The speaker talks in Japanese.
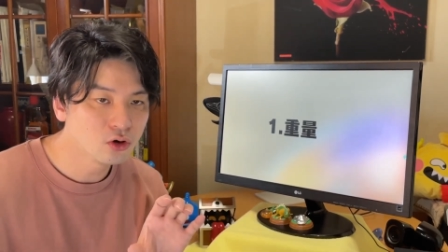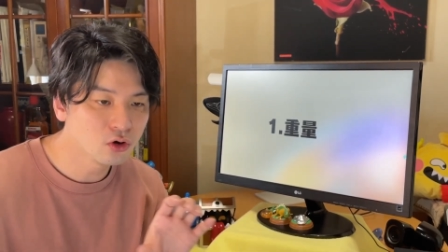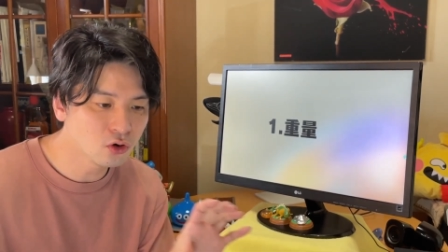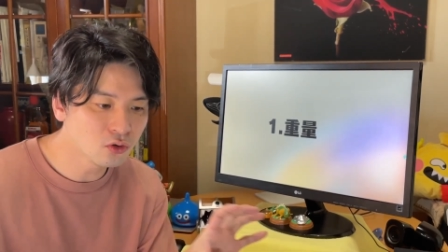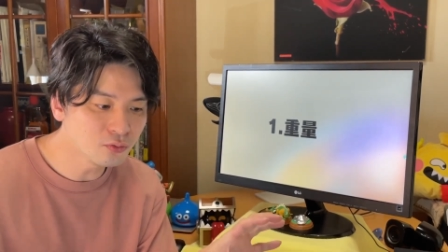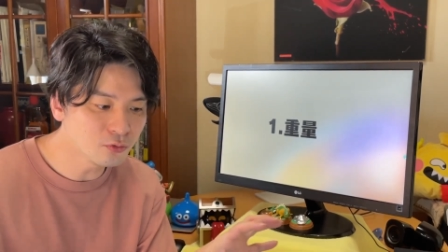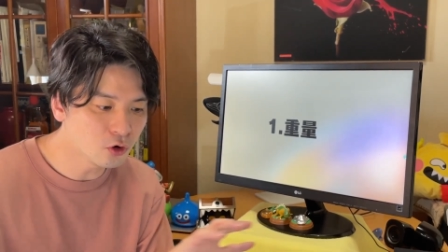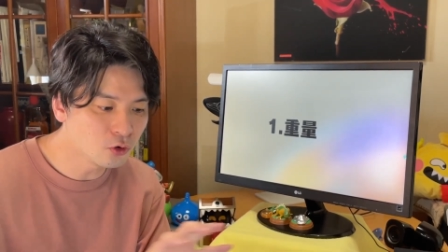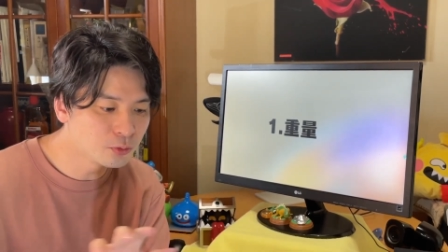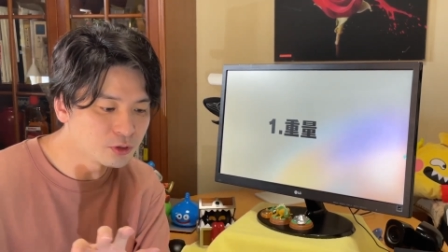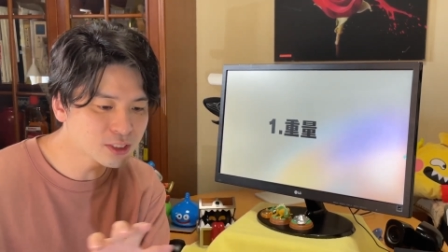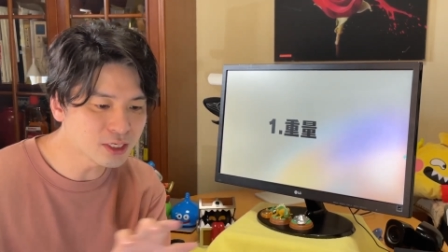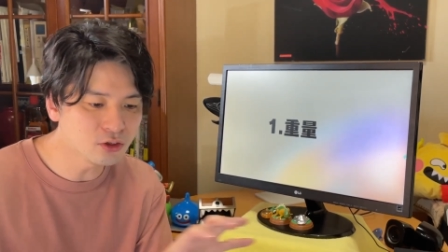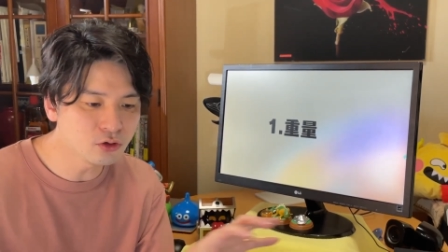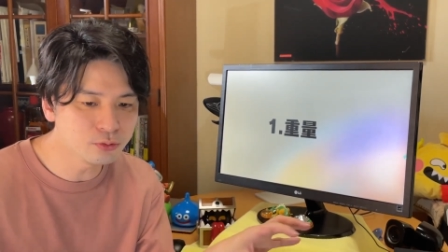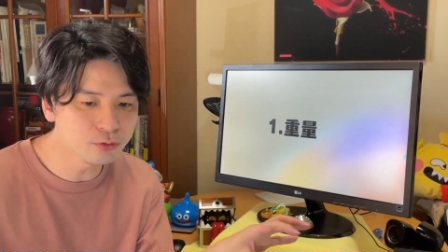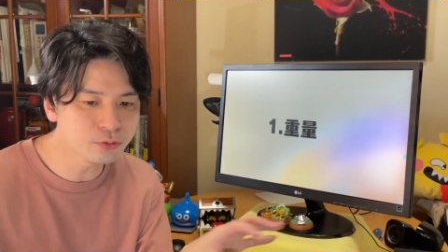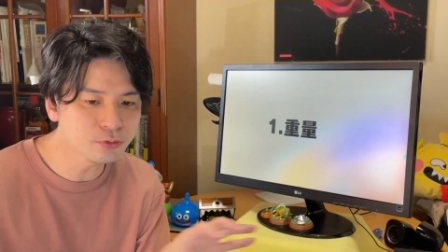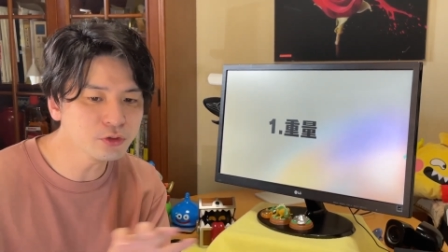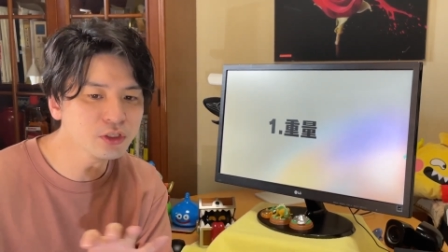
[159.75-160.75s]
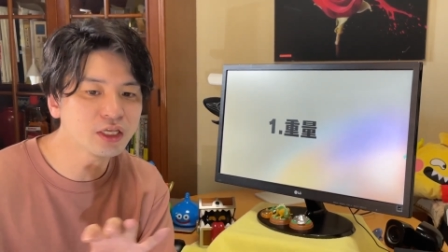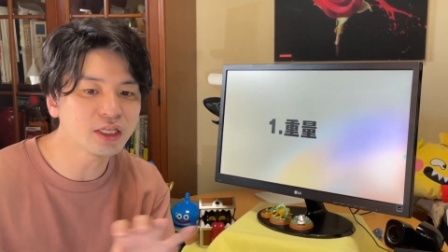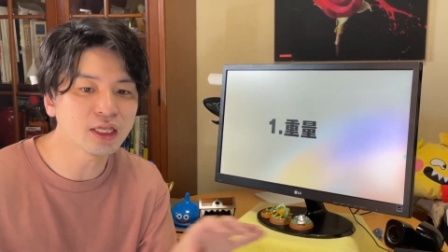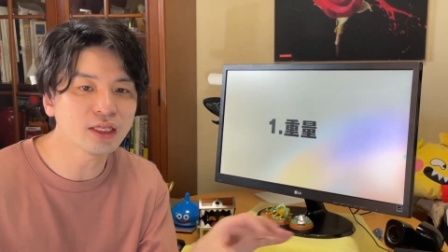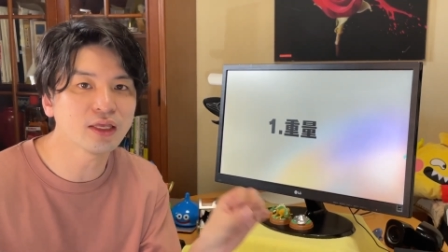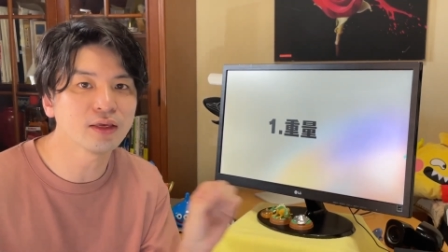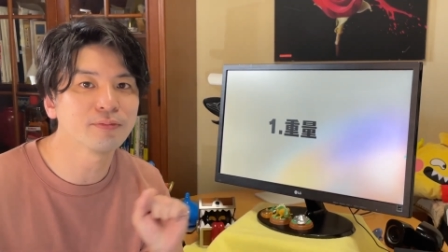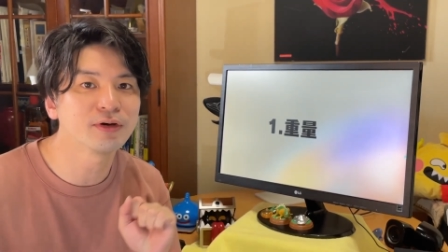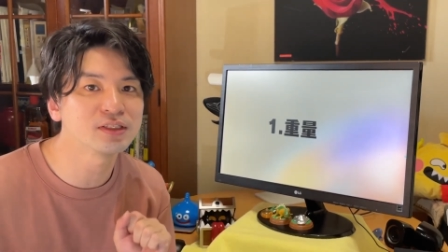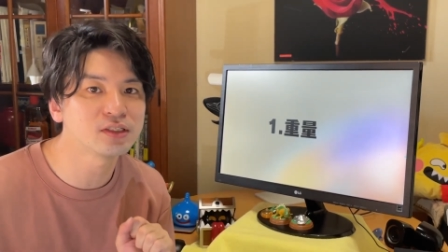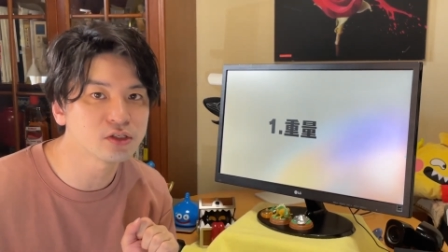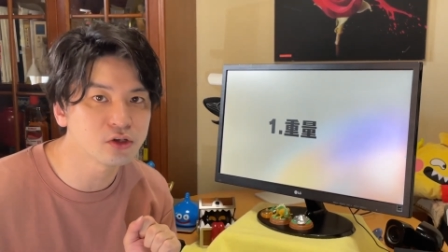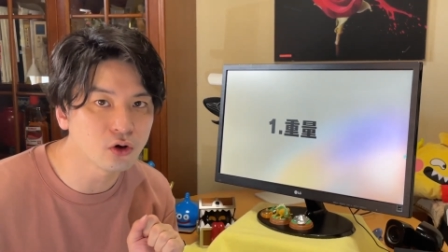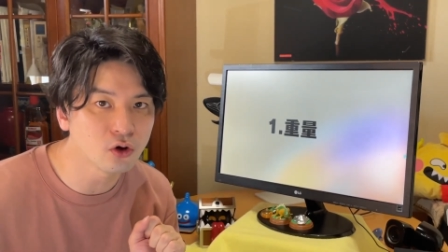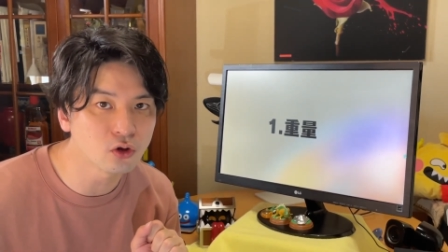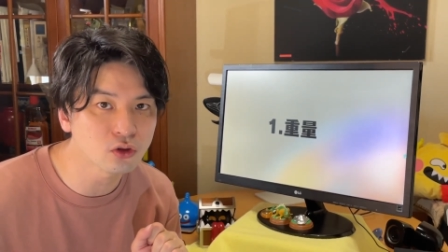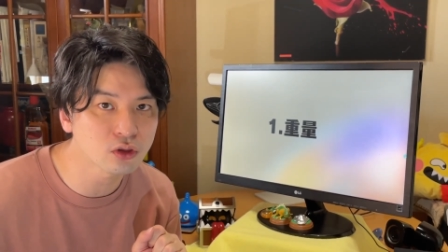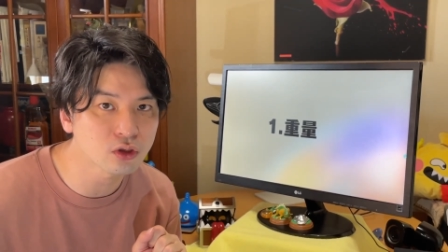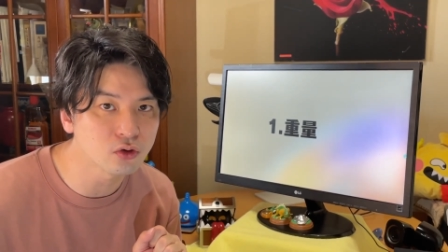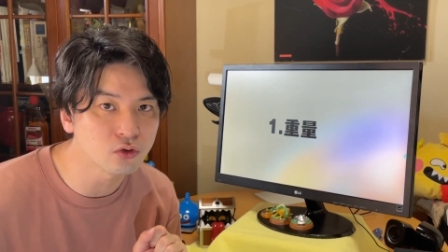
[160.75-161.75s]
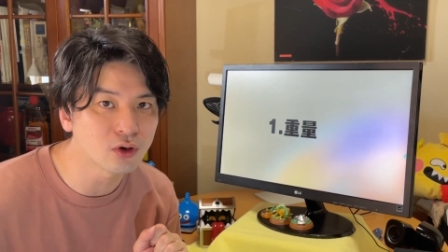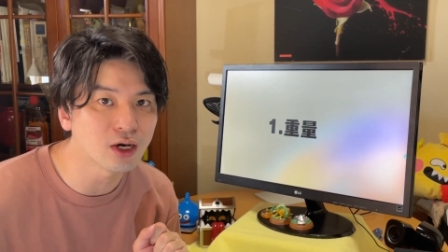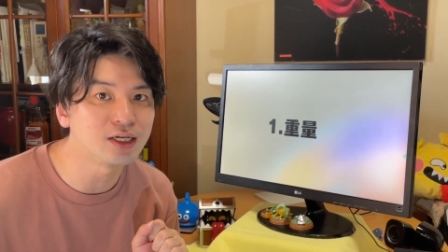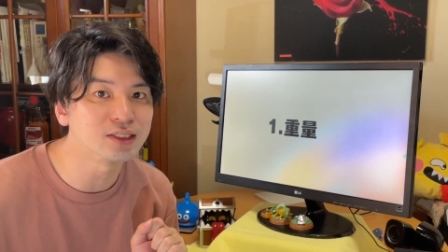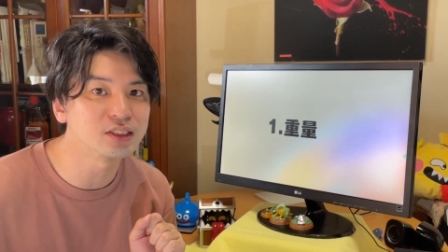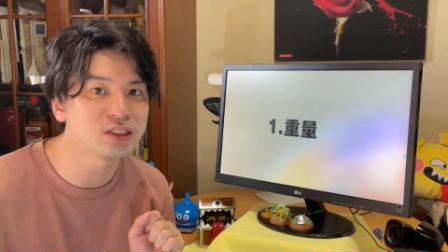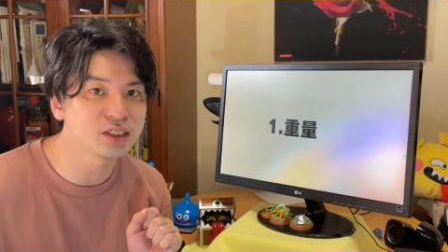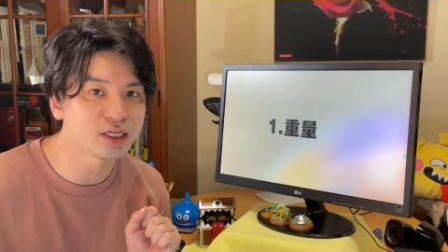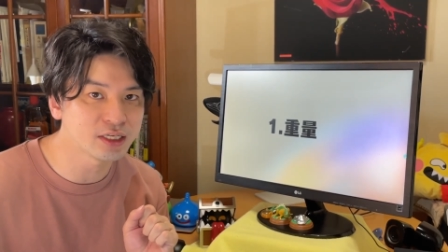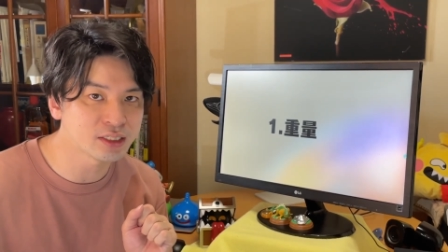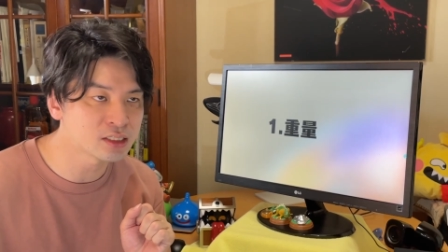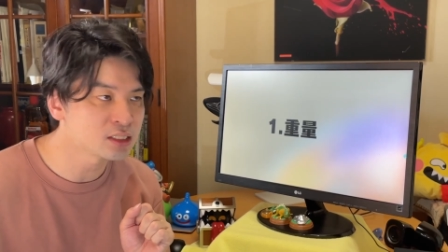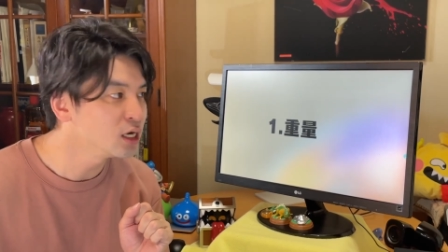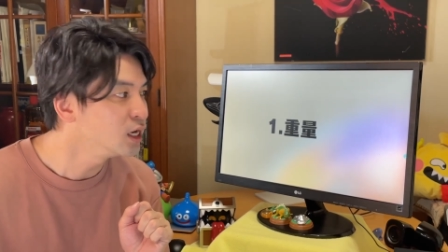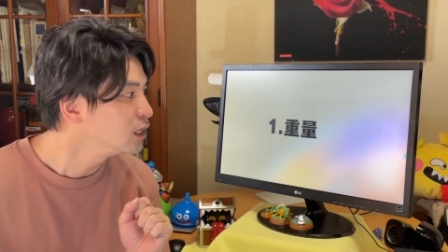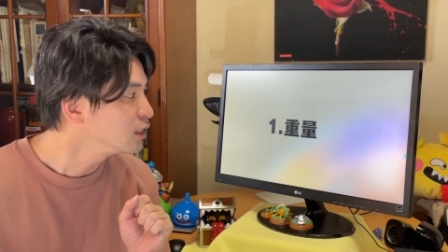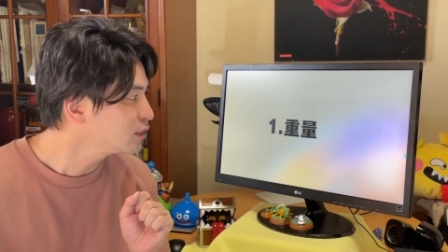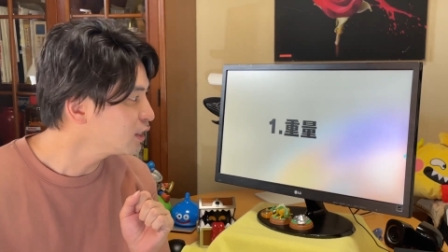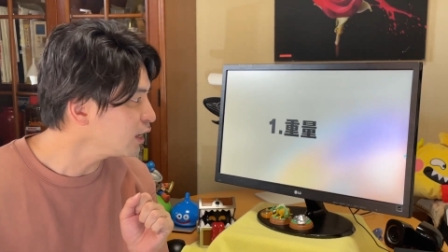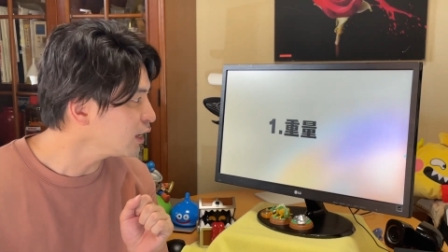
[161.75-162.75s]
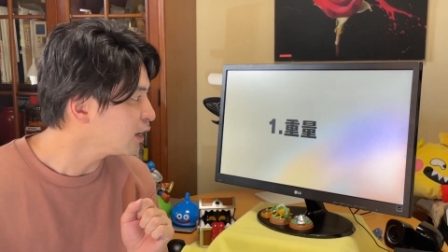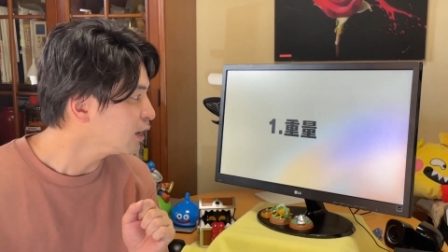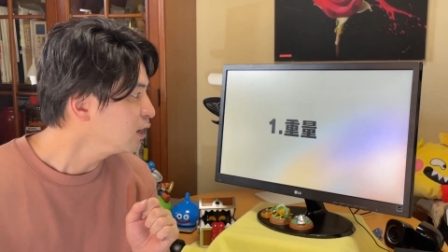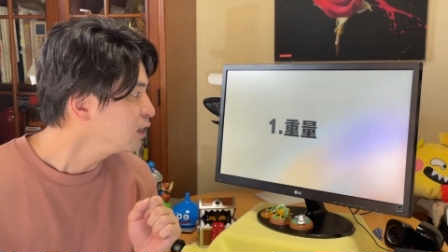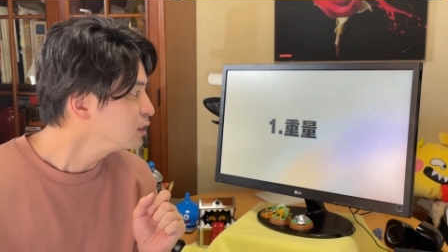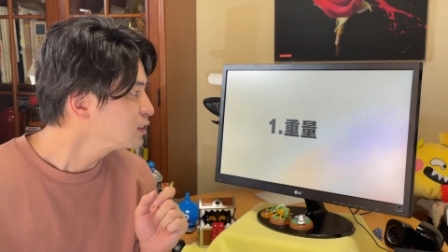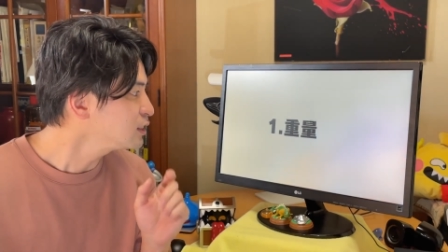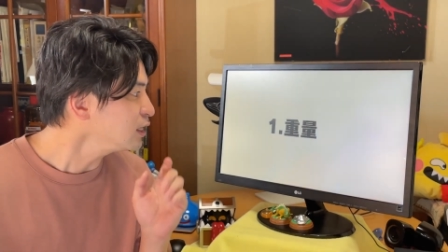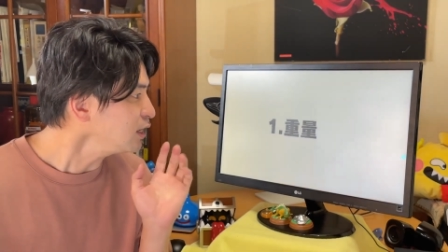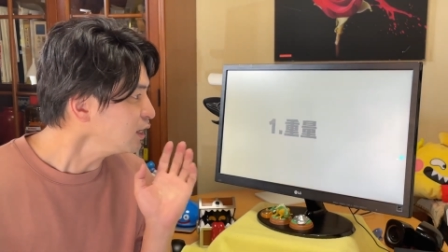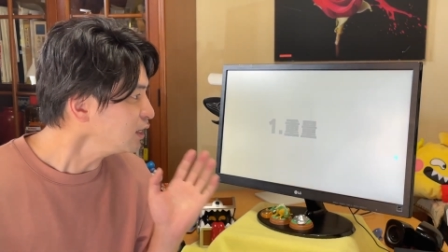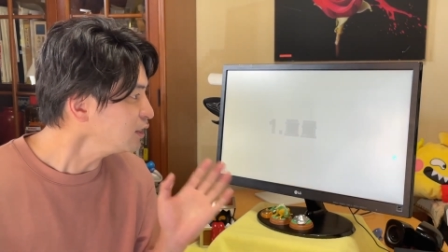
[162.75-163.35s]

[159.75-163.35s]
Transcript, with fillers: 重さの部分で出ていますよっていう感じです。で、さら